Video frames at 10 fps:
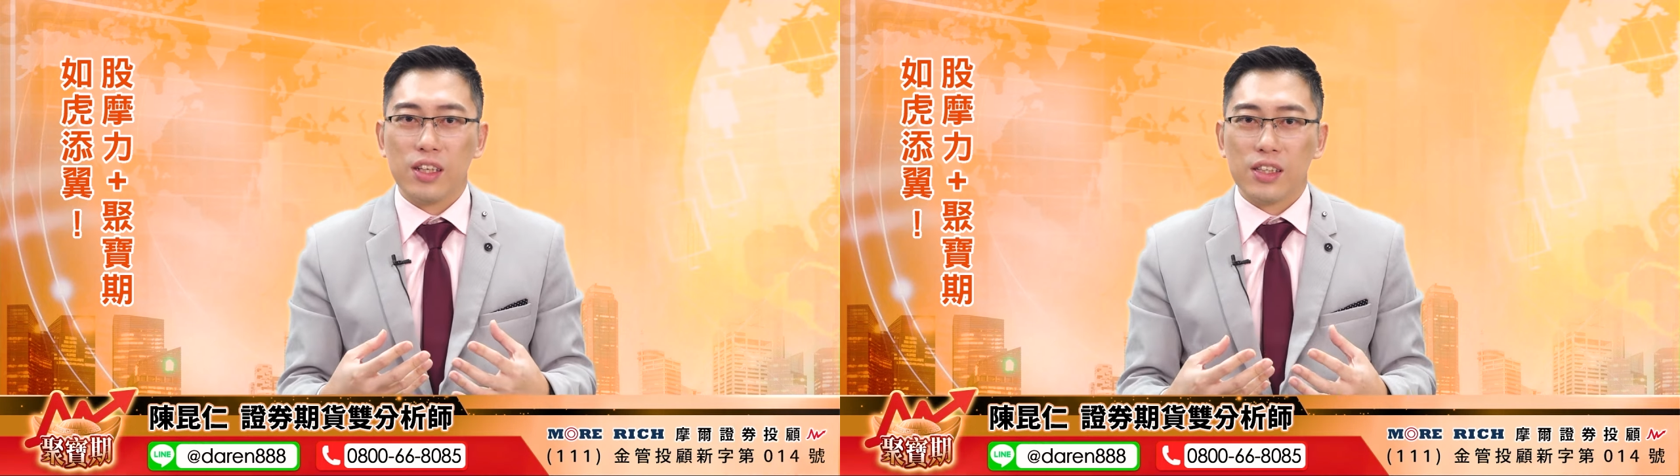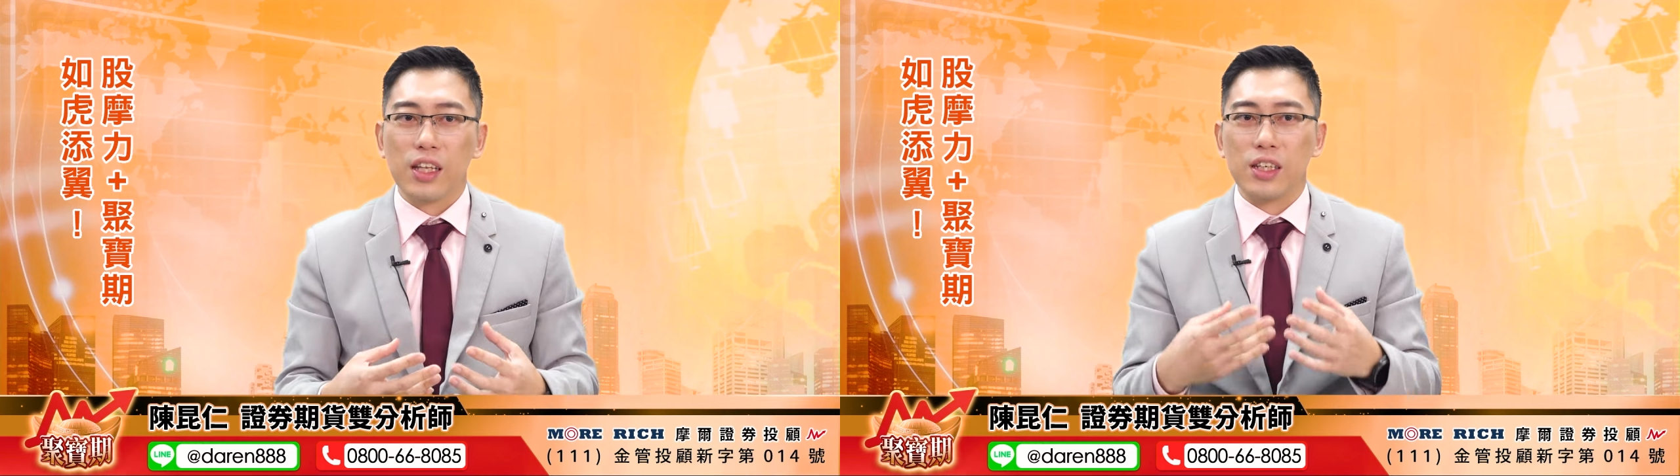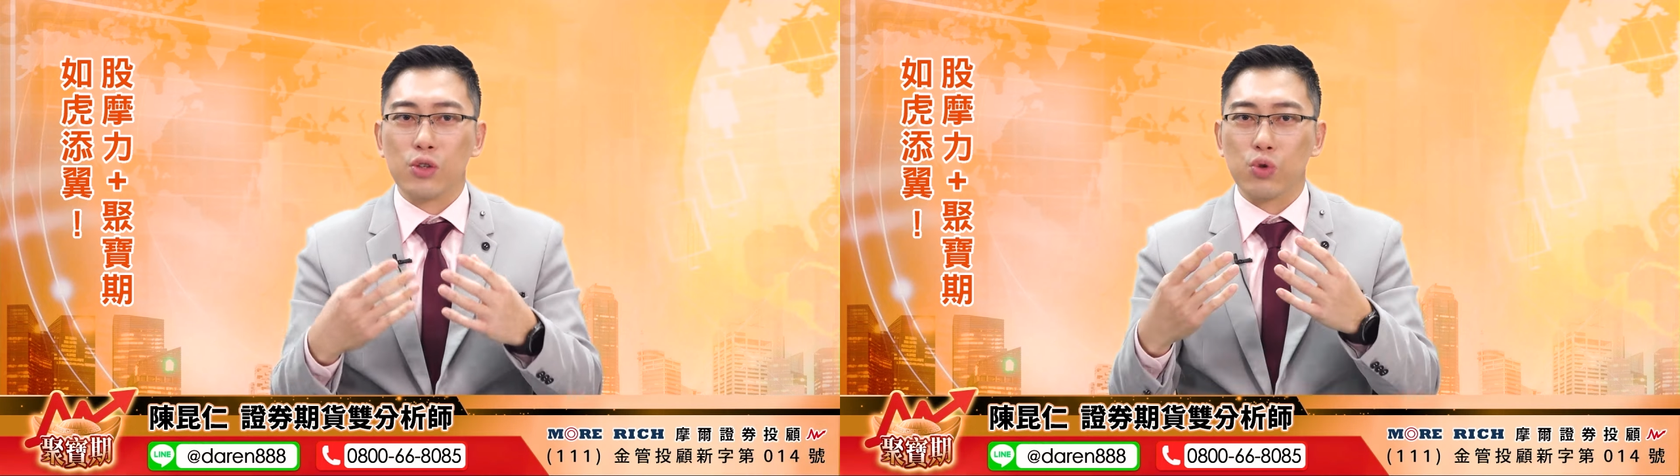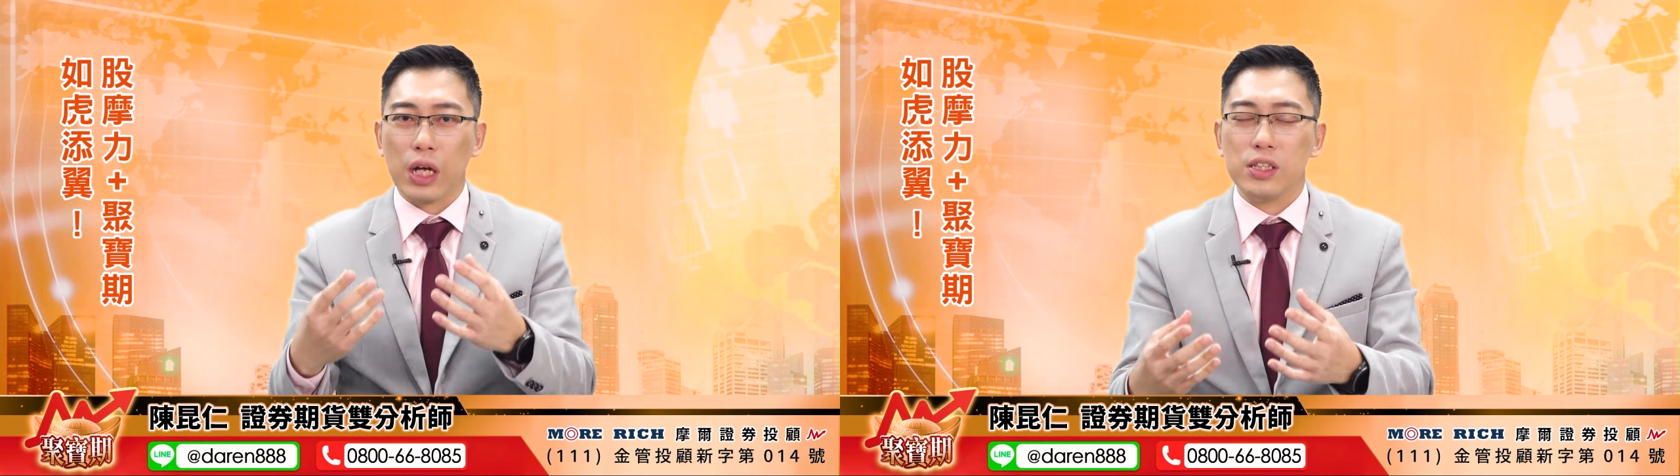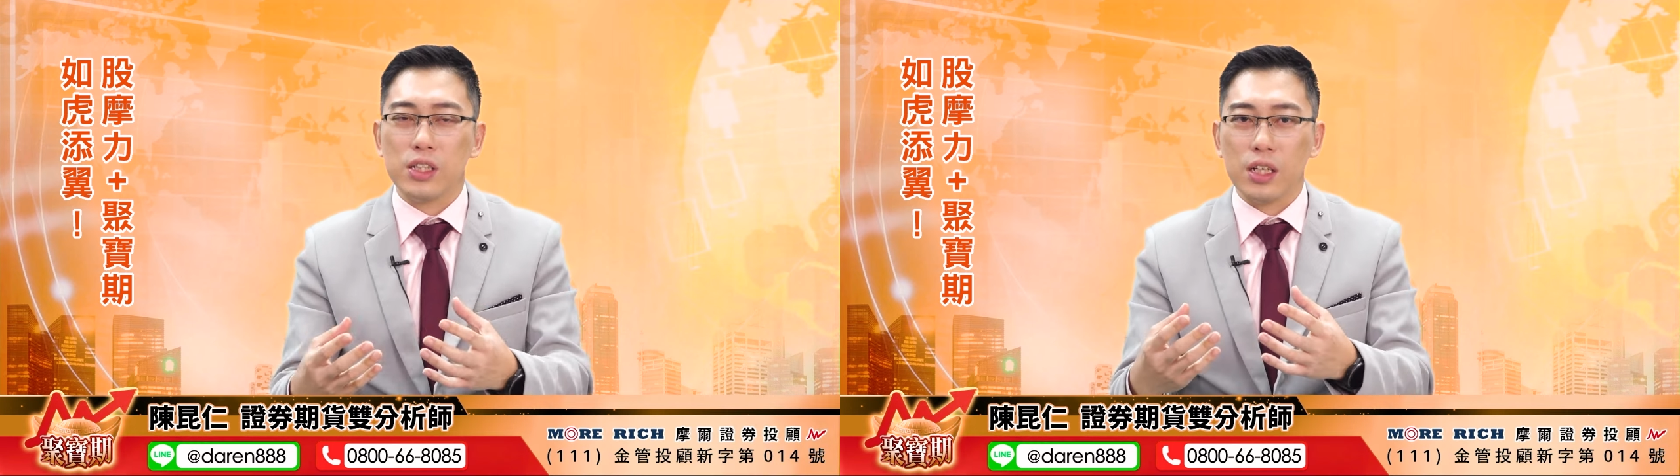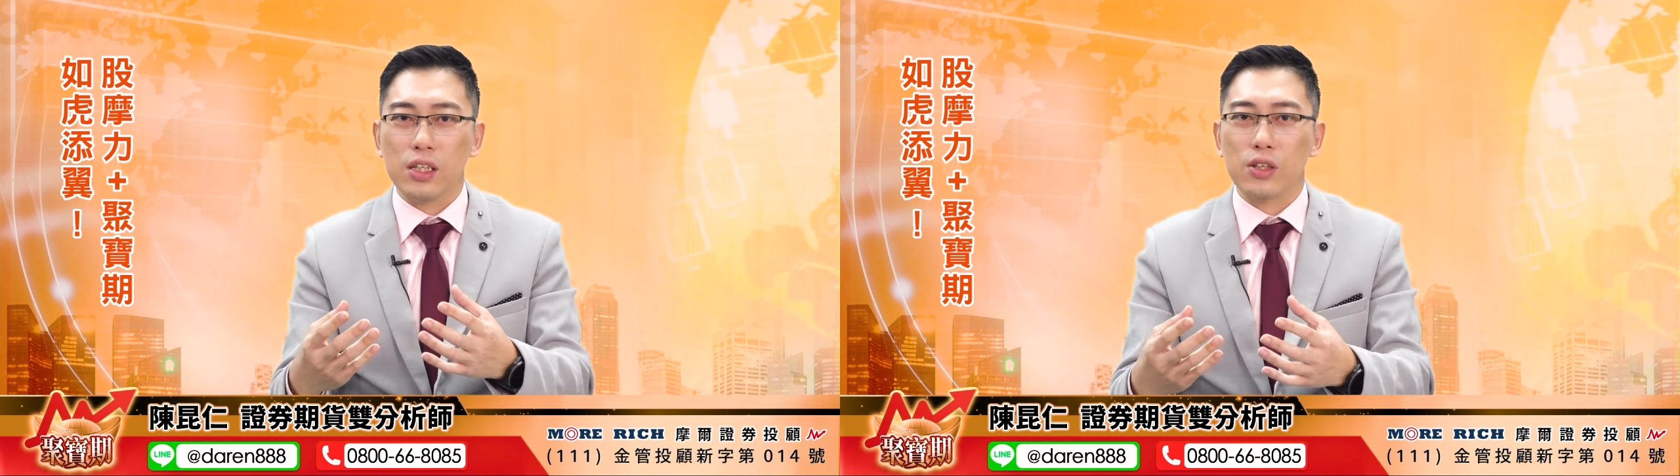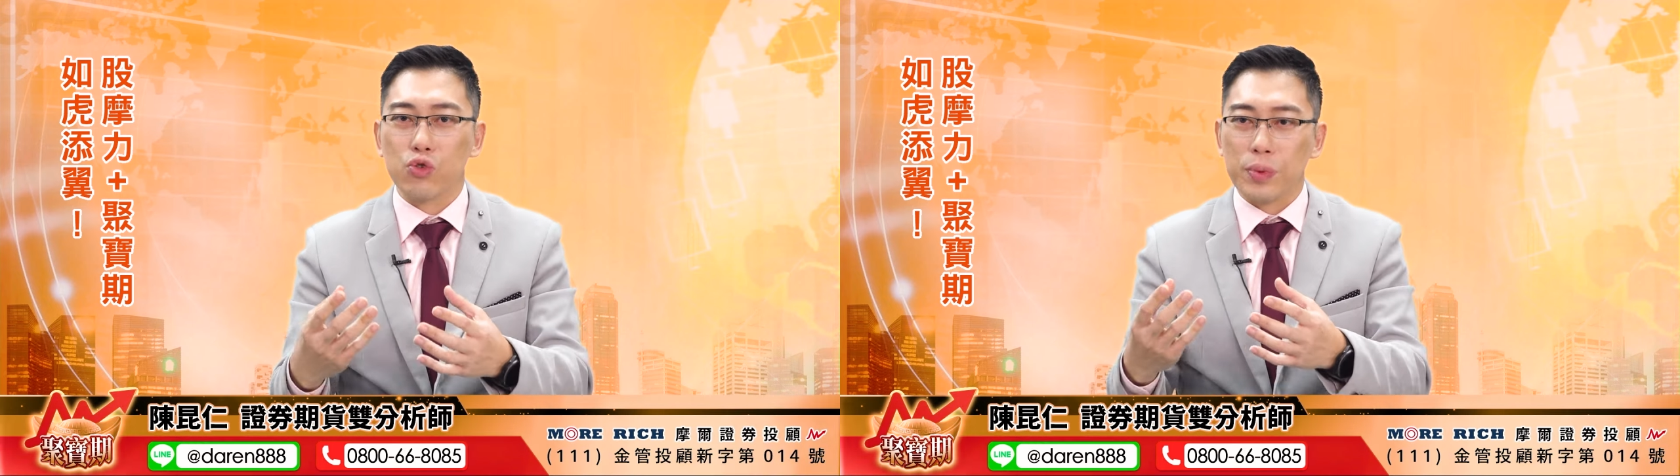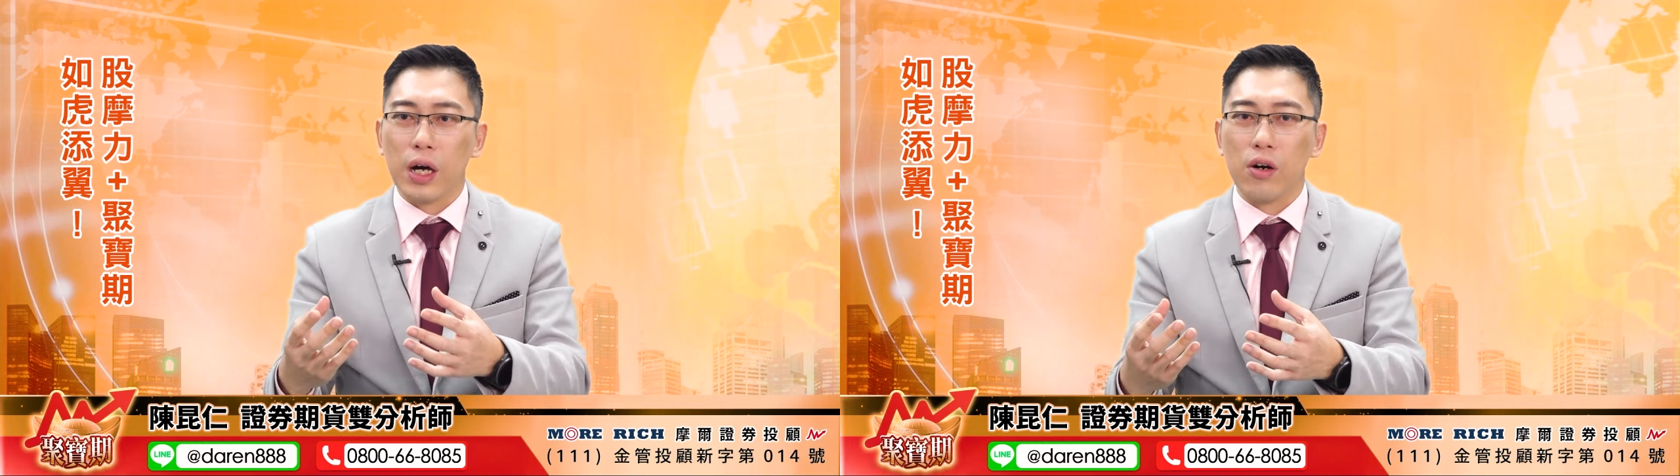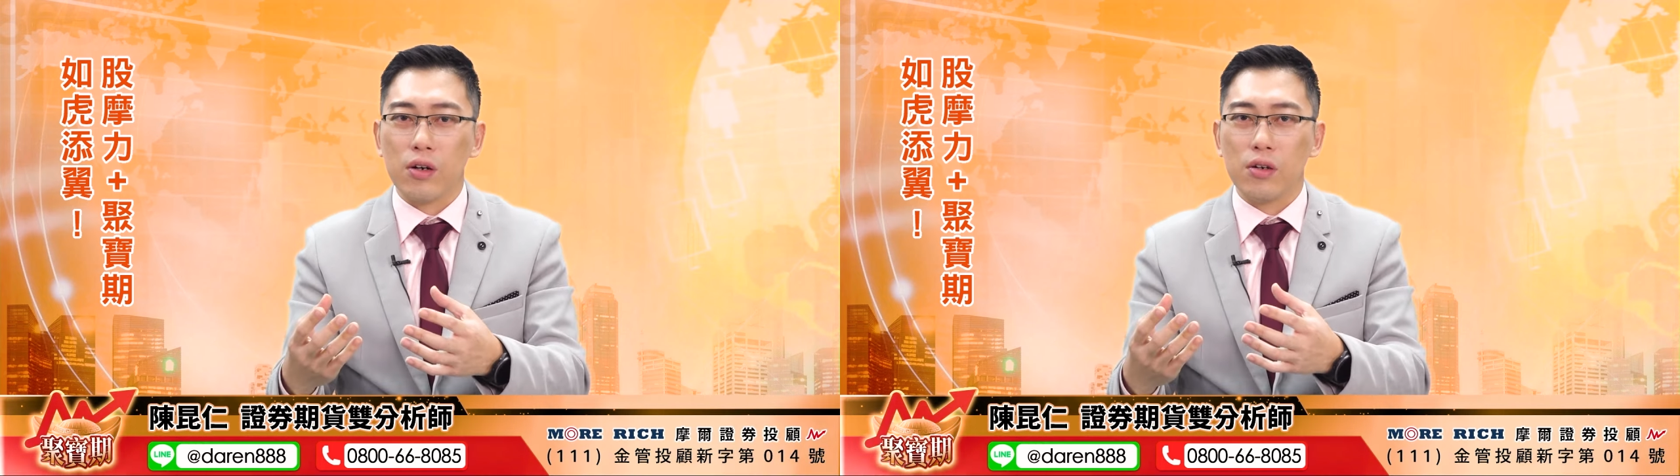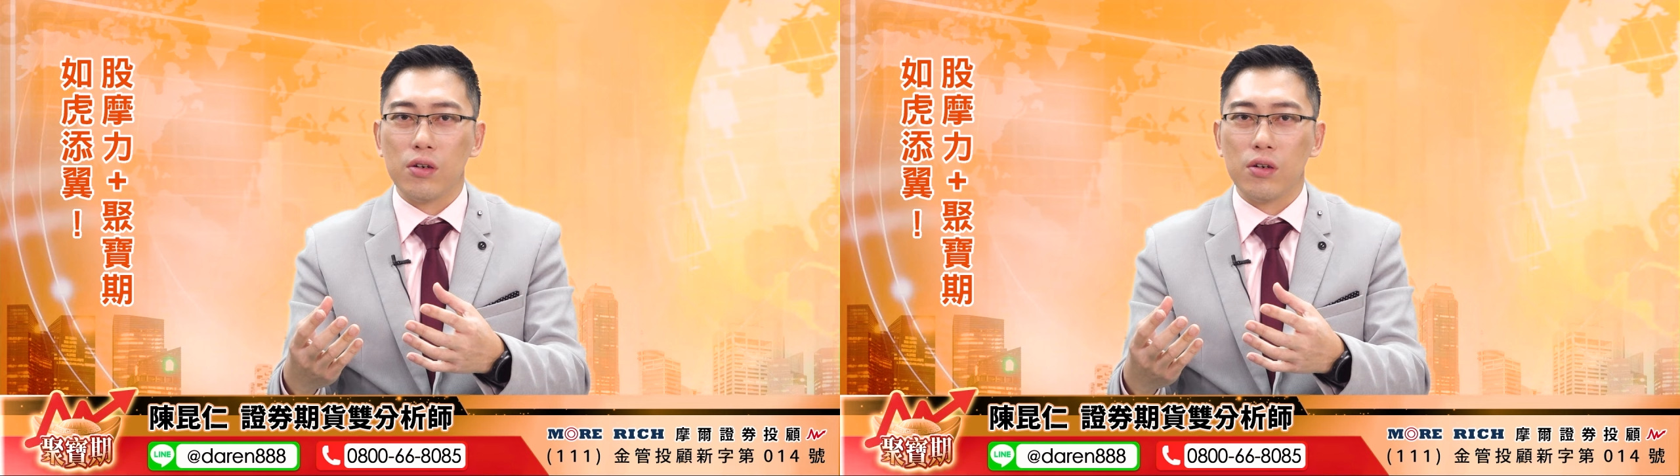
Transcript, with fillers: 那你要做台积电的股票，